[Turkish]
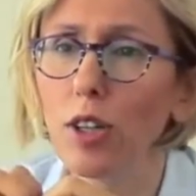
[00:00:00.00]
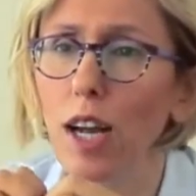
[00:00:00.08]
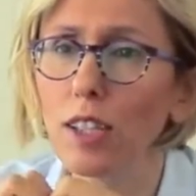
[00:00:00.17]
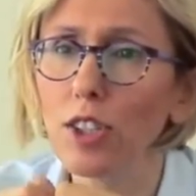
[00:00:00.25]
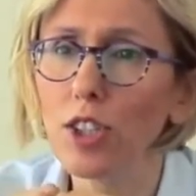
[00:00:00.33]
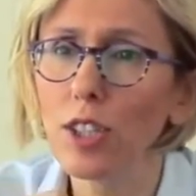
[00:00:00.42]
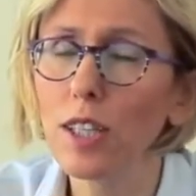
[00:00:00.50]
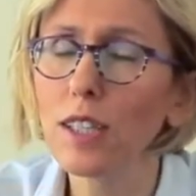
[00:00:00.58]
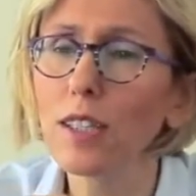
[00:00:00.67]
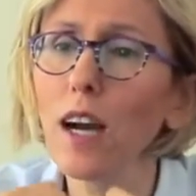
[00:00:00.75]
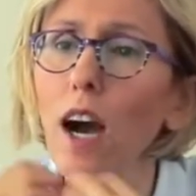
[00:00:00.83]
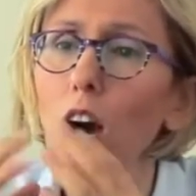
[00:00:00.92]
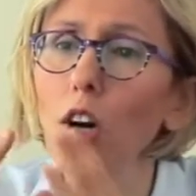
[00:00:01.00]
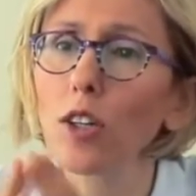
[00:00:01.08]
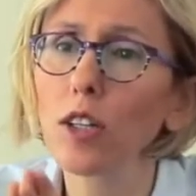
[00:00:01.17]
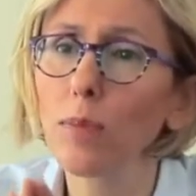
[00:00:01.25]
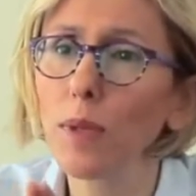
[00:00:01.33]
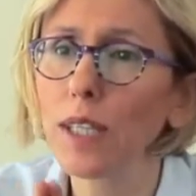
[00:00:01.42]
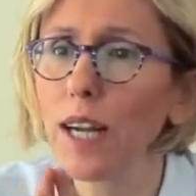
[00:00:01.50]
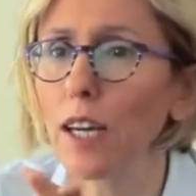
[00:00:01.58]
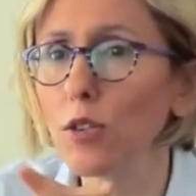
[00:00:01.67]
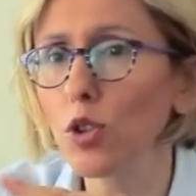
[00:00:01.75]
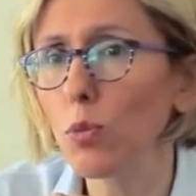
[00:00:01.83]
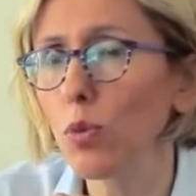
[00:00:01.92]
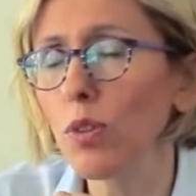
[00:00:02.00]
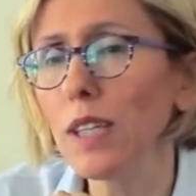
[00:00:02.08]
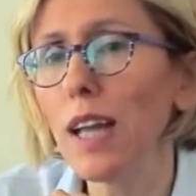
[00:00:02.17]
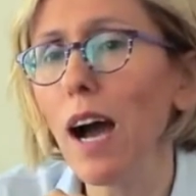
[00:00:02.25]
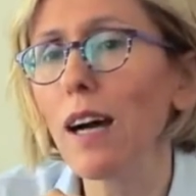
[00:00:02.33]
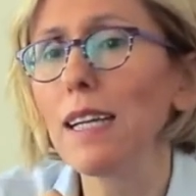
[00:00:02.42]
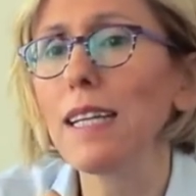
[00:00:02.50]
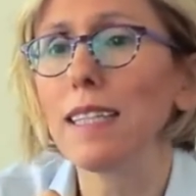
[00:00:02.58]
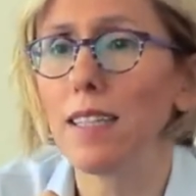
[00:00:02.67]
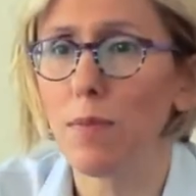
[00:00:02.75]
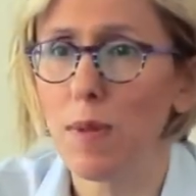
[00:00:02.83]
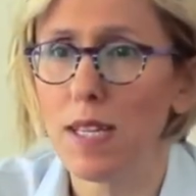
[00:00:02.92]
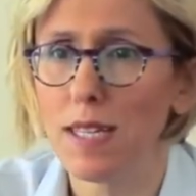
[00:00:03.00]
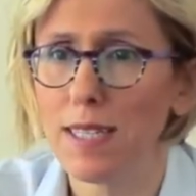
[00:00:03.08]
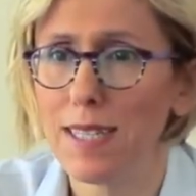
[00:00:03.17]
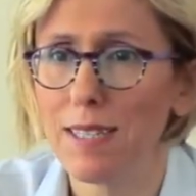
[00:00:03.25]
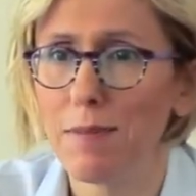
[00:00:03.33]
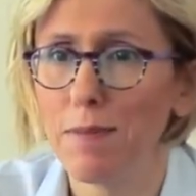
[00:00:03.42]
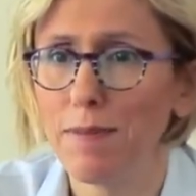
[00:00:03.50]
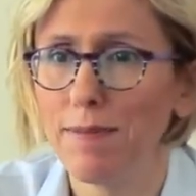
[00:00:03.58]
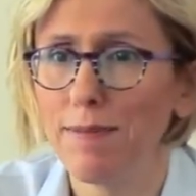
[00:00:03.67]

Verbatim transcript: gören kişileri de ağrılı migren grubuna dahil edebiliriz.